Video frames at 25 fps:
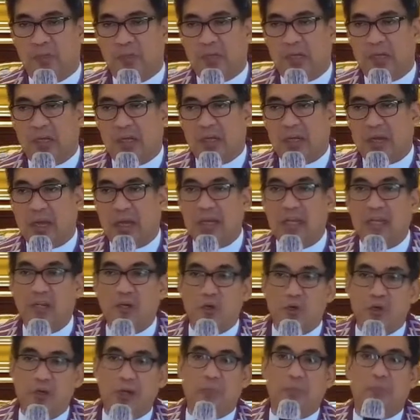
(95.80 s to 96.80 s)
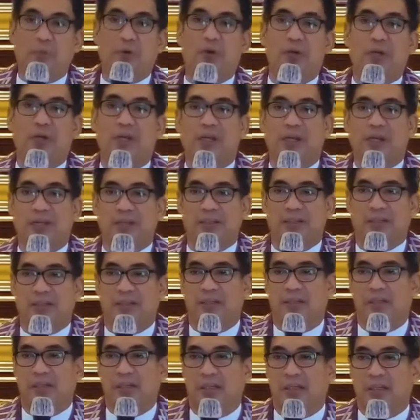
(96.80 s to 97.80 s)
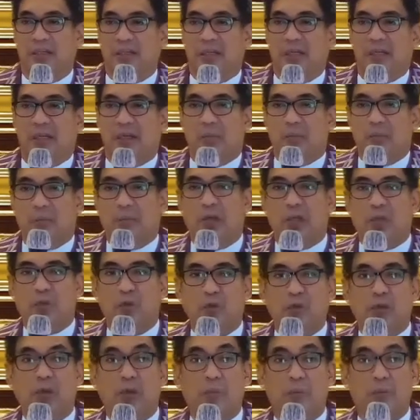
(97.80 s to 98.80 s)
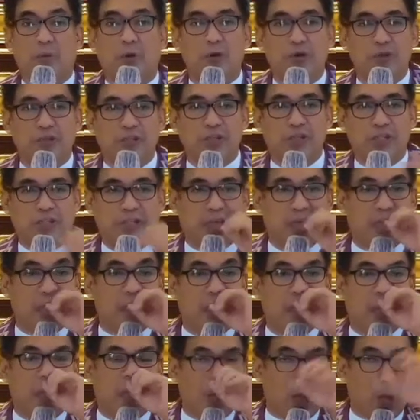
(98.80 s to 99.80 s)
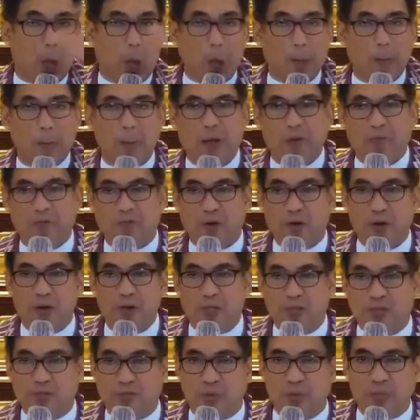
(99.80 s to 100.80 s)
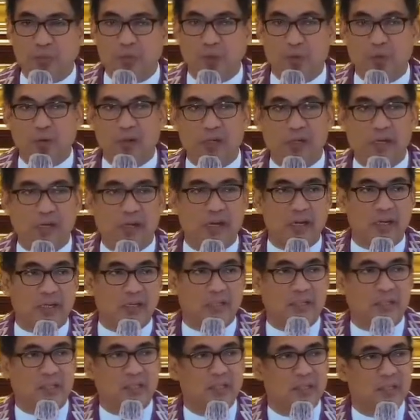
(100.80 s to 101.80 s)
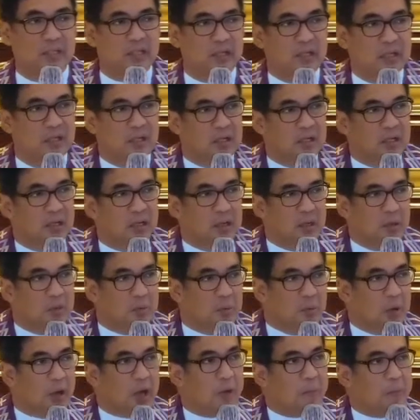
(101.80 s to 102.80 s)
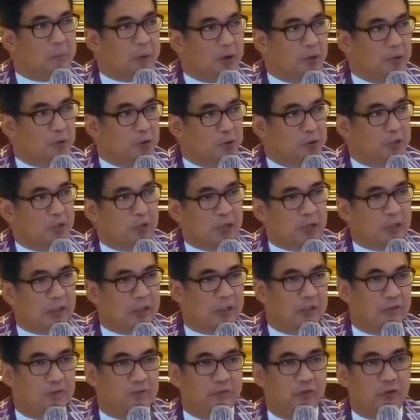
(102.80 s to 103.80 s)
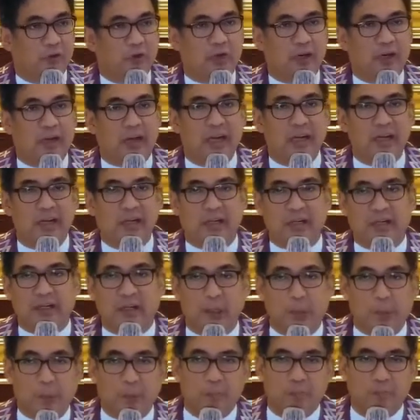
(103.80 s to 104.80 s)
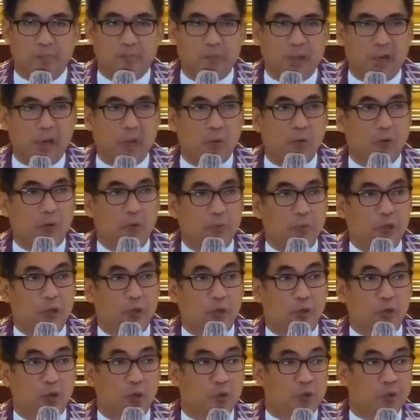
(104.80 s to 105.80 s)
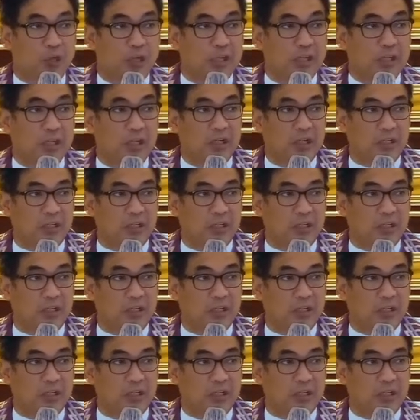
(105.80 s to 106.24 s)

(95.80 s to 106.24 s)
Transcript: Kalino na po ne Metong yang boses keng ilang, a voice from the wilderness. Makapauna, forerunner, wala mo, miutusan niya.